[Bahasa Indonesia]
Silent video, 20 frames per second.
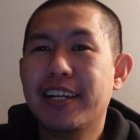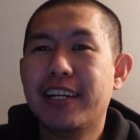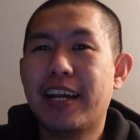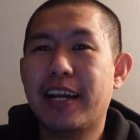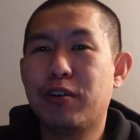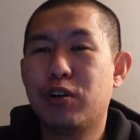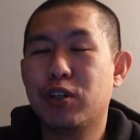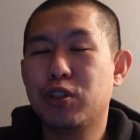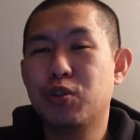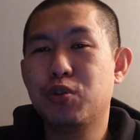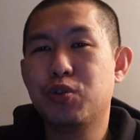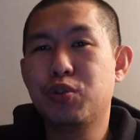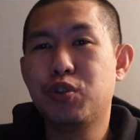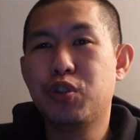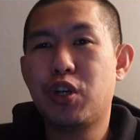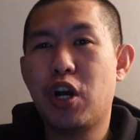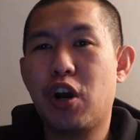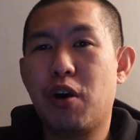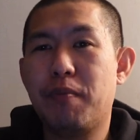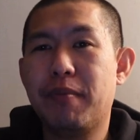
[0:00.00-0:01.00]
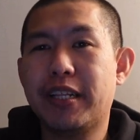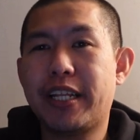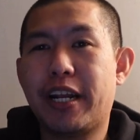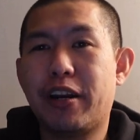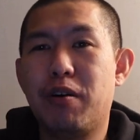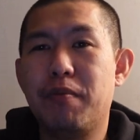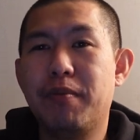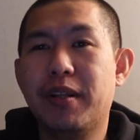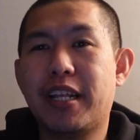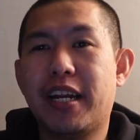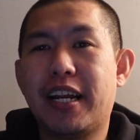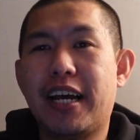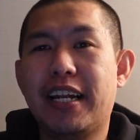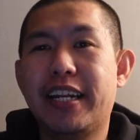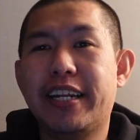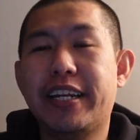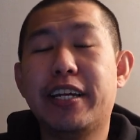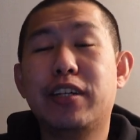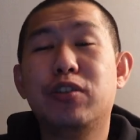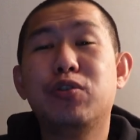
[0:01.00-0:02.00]
dan gue tunggu juga komentar-komentar
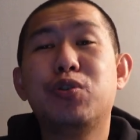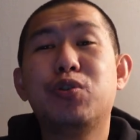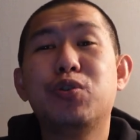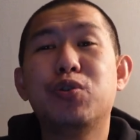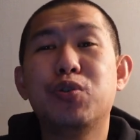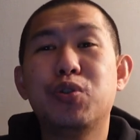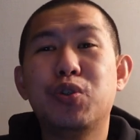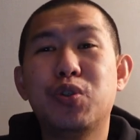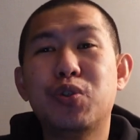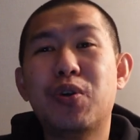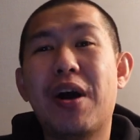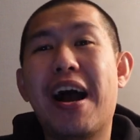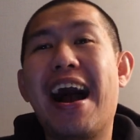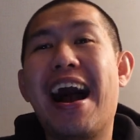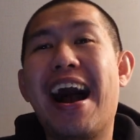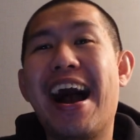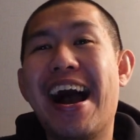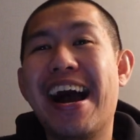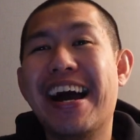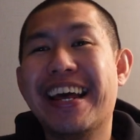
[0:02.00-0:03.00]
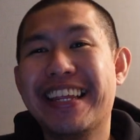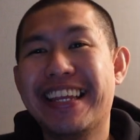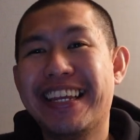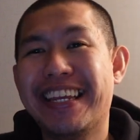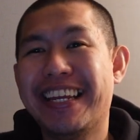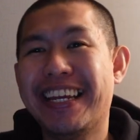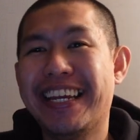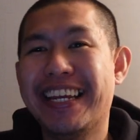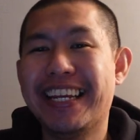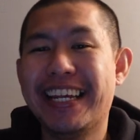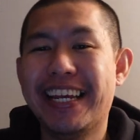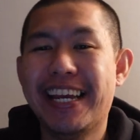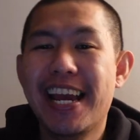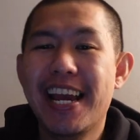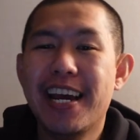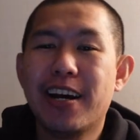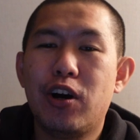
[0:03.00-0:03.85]
kalian yang lucu-lucu hari ini